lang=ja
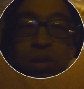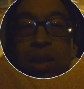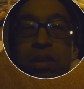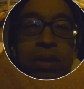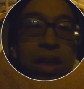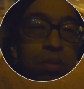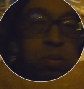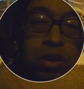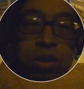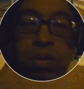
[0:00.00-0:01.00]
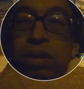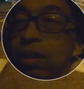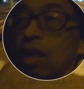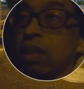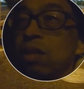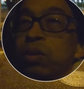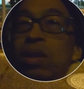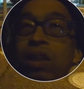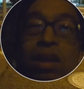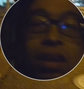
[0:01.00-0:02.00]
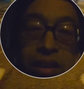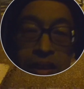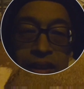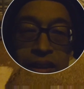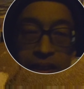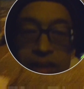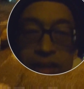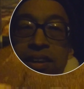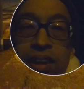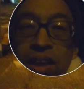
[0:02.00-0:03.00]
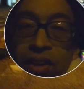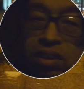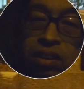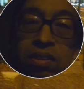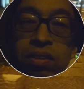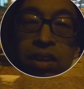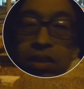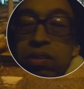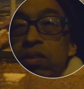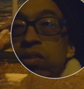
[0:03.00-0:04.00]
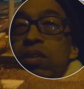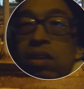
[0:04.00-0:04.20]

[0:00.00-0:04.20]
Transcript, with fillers: えても何にも実は何にもなし得ないわけですよねそのエ